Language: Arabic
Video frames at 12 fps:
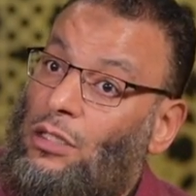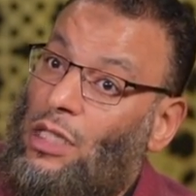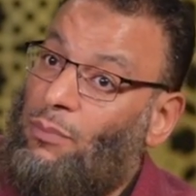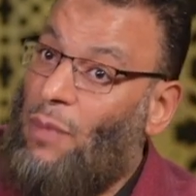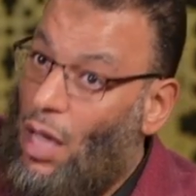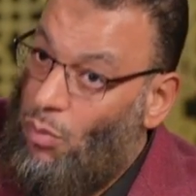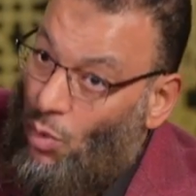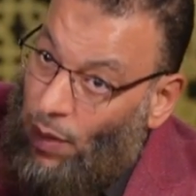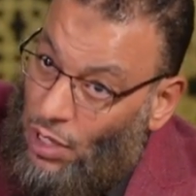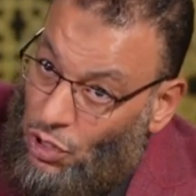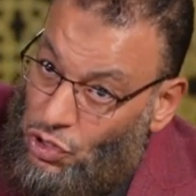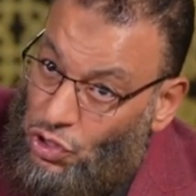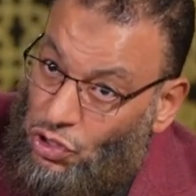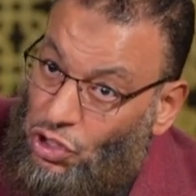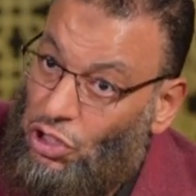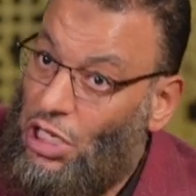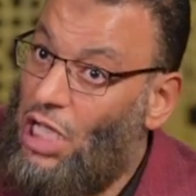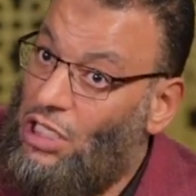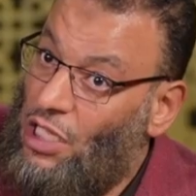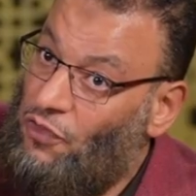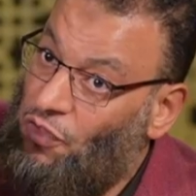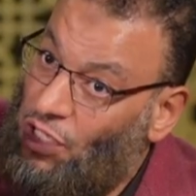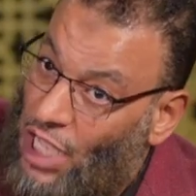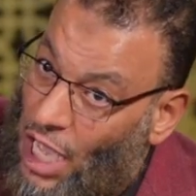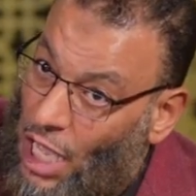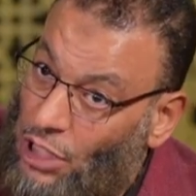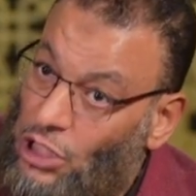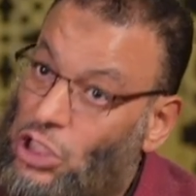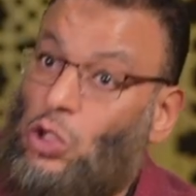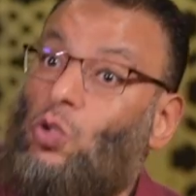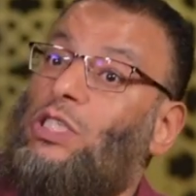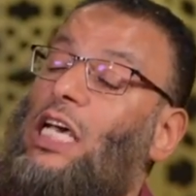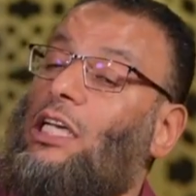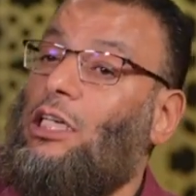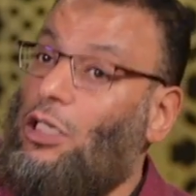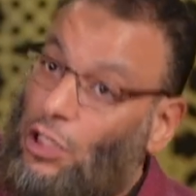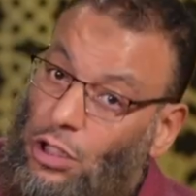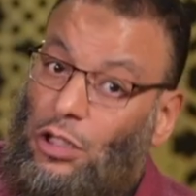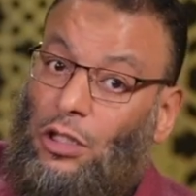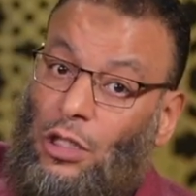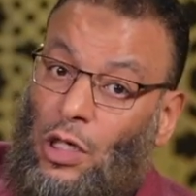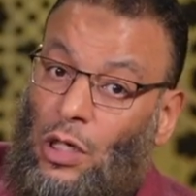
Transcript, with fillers: طب ما ابو بكر الصديق اتت فيه احاديث تزكيه